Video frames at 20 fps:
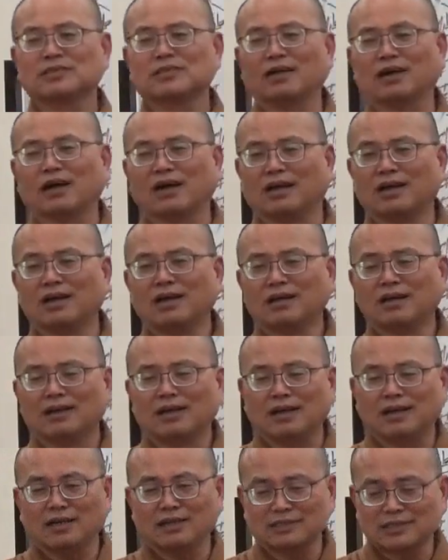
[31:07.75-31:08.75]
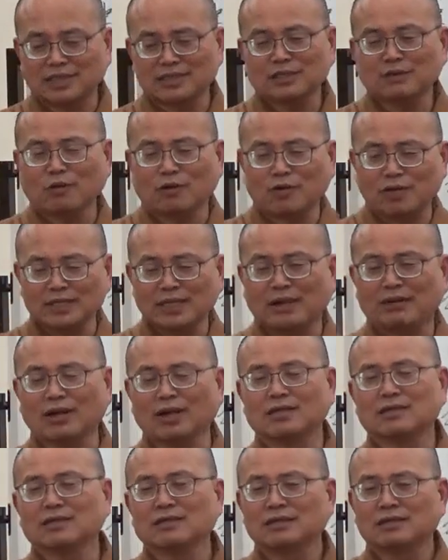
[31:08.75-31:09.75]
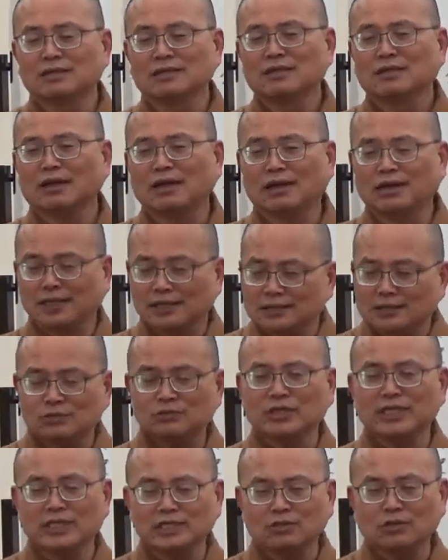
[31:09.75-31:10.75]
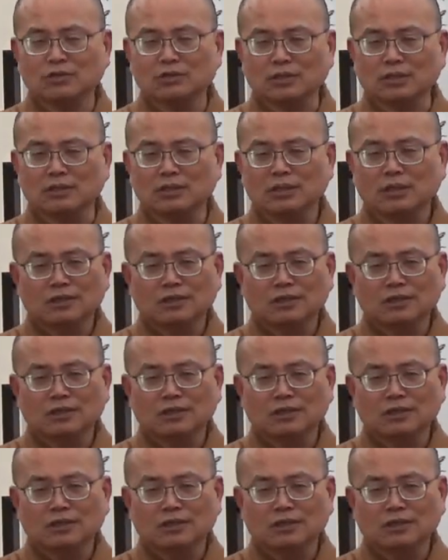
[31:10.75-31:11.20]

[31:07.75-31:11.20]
啊，大家往外逃了，啊，那个是最严重的。